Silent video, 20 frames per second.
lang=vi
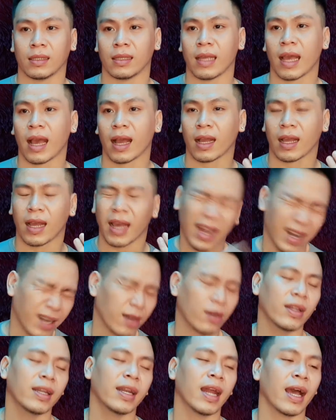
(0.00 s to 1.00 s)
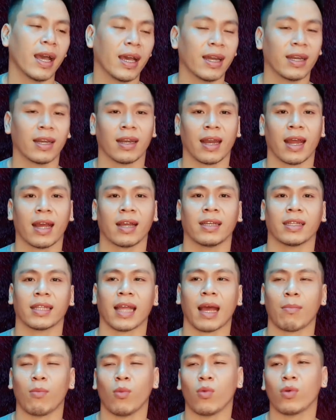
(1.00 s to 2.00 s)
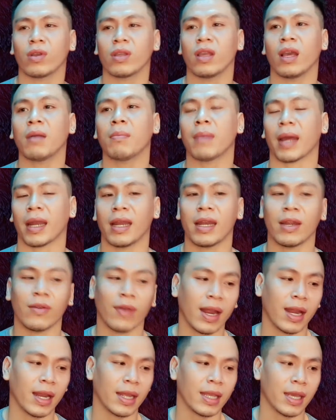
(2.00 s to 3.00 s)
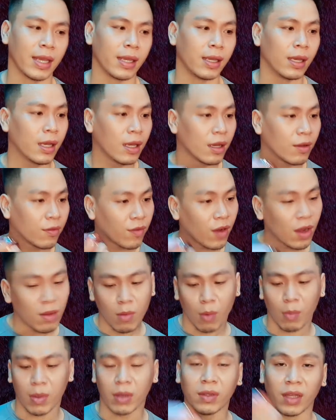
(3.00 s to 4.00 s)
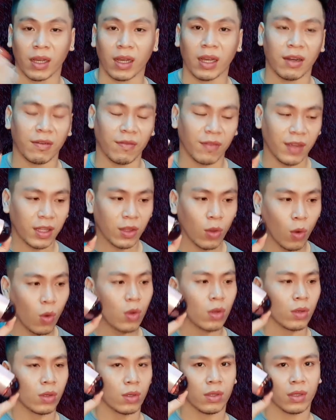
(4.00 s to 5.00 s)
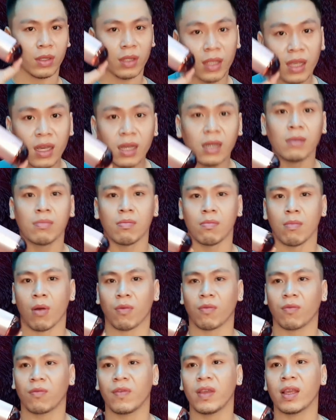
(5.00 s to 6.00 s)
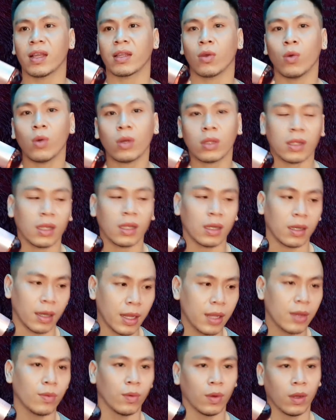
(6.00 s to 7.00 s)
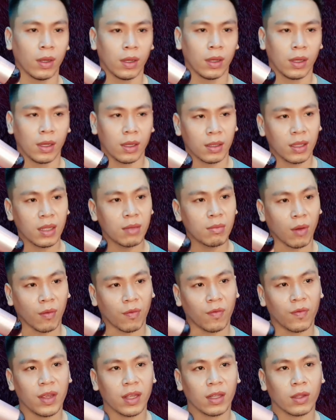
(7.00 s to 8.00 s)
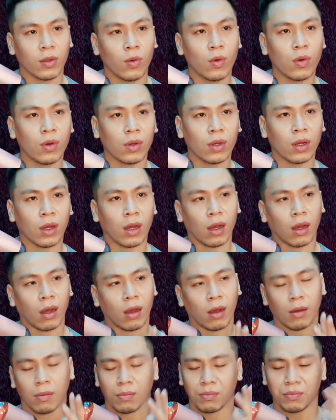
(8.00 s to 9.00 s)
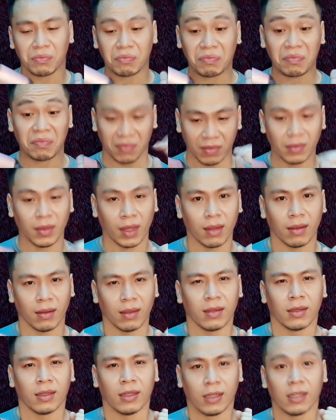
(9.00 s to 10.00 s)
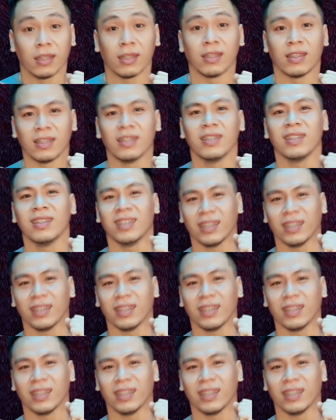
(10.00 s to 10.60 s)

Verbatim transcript: nhà Carolina Herrera người ta muốn nhấn mạnh ở điều đây là gì với một biểu tượng hình viên thuốc như một viên thuốc tình yêu như một viên thuốc uh, ừ,